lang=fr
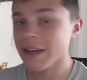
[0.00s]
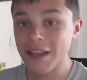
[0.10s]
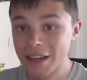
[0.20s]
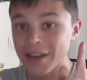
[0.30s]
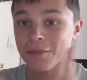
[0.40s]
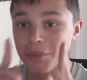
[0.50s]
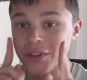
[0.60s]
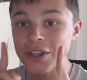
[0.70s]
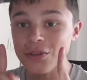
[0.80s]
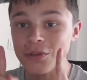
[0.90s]
Et
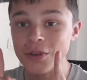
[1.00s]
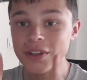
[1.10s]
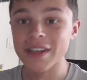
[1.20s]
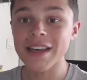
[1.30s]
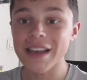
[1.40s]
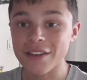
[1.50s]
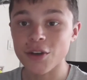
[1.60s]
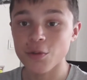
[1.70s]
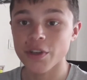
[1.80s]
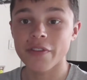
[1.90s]
petite nouveauté, est-ce
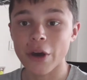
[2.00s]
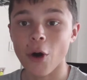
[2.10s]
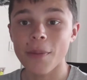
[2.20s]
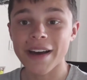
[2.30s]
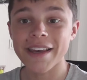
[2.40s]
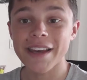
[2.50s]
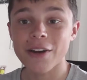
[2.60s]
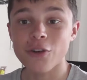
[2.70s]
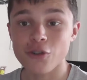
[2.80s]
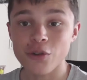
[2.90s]
que vous avez remarqué
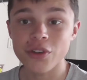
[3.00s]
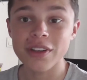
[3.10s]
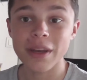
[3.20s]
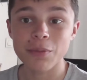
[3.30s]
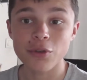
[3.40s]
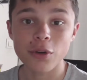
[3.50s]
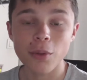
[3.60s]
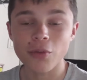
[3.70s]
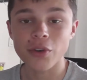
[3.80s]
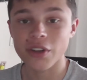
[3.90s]
quelque chose
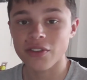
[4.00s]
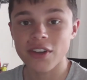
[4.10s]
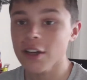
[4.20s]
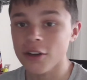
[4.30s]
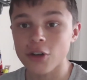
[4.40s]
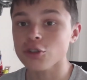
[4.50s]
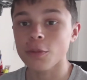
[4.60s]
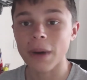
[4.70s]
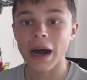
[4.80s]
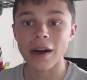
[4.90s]
d'absolument fantastique quand je
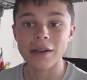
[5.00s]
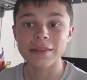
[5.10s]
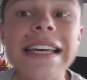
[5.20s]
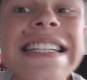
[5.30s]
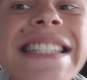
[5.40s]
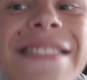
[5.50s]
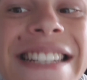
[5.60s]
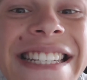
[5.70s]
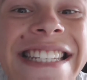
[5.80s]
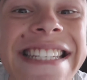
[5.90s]
parle Eh
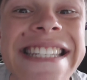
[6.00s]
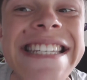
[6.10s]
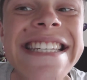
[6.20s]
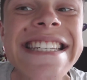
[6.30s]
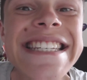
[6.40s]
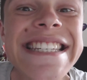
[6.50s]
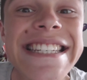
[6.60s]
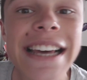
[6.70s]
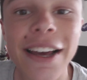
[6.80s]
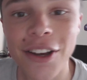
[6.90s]

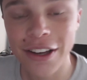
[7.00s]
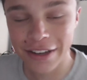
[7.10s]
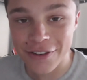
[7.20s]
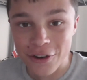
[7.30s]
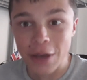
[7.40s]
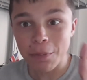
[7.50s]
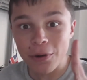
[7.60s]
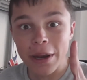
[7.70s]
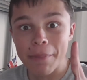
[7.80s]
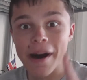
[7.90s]
oui Je n'ai plus
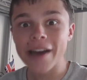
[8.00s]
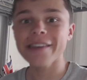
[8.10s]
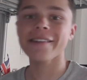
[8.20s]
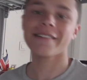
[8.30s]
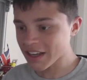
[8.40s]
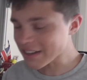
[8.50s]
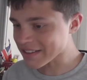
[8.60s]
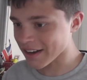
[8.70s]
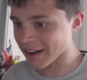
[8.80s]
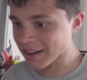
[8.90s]
les bagues Et
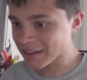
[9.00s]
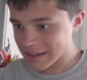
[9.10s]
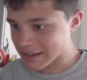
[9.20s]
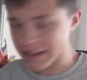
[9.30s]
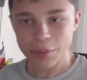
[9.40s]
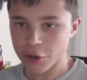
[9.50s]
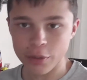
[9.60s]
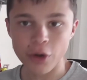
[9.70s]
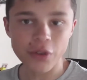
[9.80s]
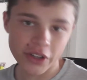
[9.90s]
ça, c'est
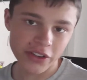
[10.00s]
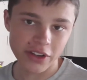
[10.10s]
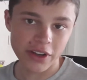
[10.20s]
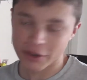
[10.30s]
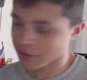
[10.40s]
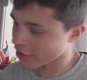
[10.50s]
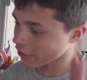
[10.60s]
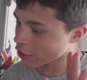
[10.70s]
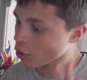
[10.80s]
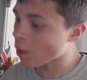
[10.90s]
absolument fantastique parce que ça
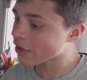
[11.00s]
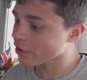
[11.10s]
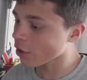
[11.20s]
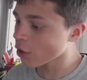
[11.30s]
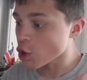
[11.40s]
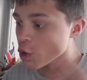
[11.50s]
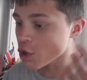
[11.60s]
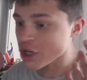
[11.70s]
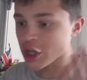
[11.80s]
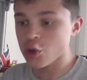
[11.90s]
fait trois ans
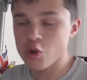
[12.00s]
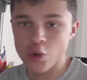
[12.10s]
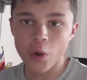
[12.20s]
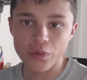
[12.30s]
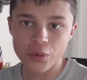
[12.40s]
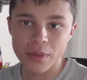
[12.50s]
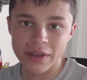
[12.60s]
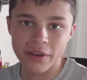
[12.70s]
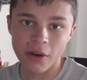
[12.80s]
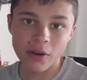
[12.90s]
que j'ai toujours vu mes
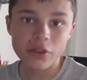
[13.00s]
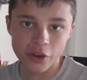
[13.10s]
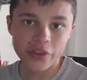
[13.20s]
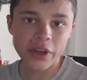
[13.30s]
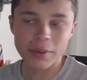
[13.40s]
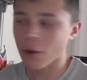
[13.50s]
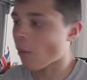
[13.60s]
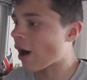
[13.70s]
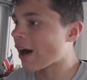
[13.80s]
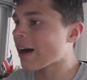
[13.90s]
dents dans un
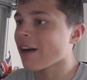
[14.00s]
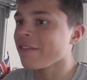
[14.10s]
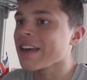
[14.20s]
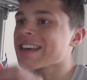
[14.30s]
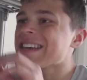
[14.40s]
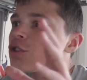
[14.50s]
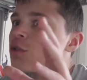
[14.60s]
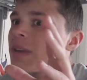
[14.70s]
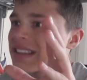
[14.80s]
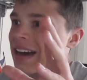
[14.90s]
miroir avec
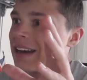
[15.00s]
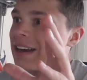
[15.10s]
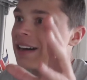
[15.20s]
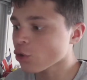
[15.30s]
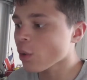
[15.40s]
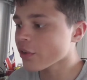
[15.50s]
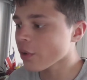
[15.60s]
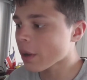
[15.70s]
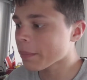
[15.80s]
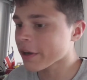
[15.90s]
du métal. Trois
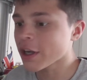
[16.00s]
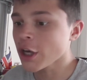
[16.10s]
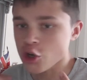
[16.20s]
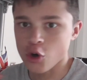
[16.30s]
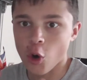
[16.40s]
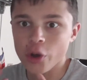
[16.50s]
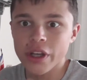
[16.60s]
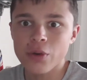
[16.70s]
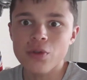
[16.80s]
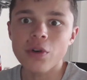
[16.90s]
ans après, je
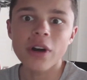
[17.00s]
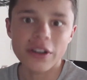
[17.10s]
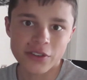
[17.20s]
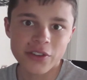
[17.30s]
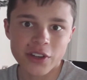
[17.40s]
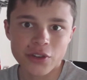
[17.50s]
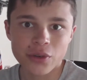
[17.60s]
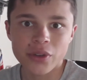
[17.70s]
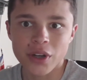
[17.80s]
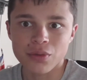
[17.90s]
redécouvre la
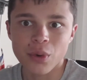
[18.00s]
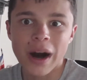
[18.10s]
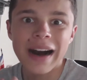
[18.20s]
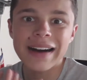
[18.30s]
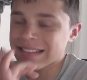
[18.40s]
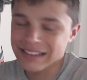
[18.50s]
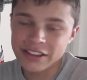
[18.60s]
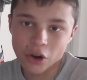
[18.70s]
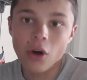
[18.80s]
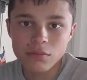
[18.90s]
sensation d'avoir des
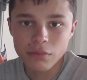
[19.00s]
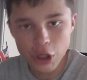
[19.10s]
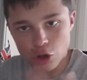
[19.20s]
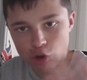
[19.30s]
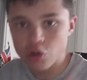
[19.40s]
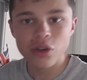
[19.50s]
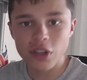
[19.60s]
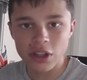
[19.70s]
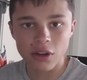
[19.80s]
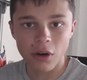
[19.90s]
dents, mais juste
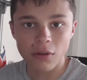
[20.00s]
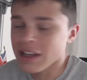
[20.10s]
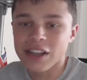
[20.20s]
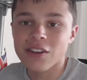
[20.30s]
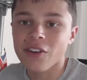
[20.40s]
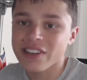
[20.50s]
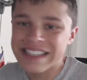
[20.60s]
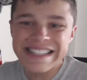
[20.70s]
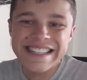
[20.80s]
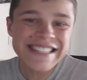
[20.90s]
des dents, les dents
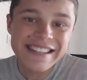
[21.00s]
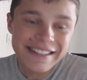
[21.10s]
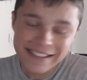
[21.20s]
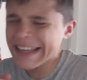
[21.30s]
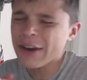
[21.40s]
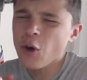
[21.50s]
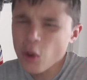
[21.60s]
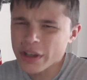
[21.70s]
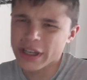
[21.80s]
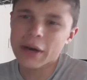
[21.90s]
lisses et
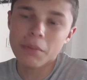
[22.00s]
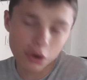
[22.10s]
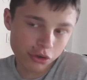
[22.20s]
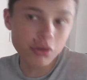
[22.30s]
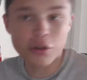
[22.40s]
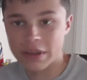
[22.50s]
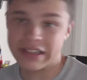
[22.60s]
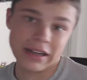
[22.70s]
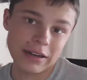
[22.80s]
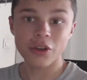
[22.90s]
aucun morceau de
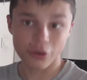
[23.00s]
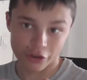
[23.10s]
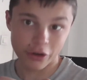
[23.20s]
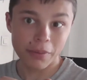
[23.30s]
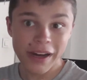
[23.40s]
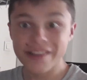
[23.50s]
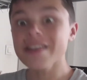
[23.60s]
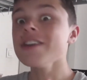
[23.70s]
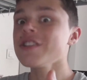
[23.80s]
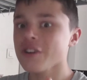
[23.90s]
métal. Donc j'ai le bac
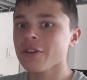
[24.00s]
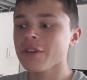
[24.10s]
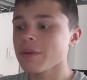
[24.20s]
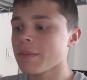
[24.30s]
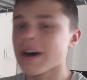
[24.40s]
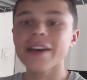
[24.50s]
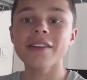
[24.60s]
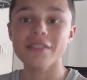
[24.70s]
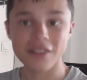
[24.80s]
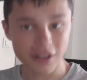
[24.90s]
et j'ai enlevé mes
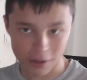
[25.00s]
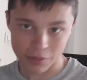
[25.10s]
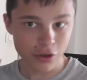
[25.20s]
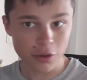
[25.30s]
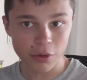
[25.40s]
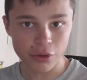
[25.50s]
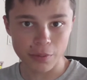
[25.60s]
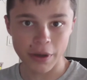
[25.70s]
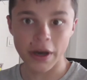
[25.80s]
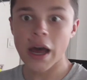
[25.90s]
bagues, c'est absolument
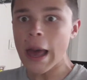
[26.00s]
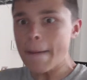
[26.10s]
super.